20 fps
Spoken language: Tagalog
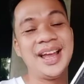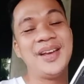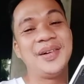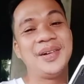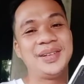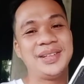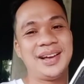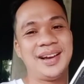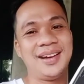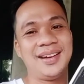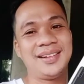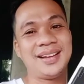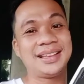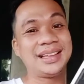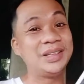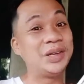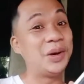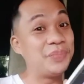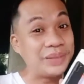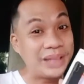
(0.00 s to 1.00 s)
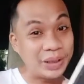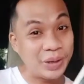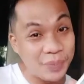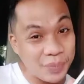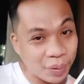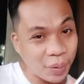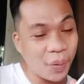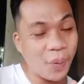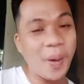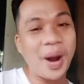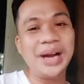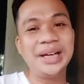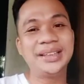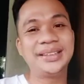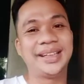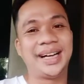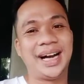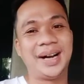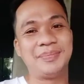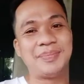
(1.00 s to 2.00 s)
Kunya gatigom-tigom ko
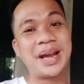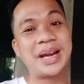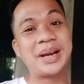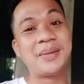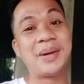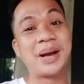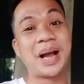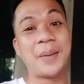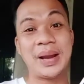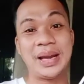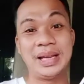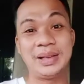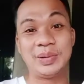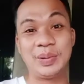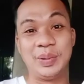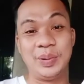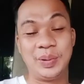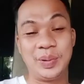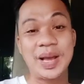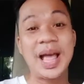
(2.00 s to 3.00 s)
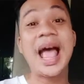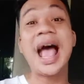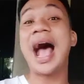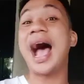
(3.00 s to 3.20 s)
kwarta para makapalit og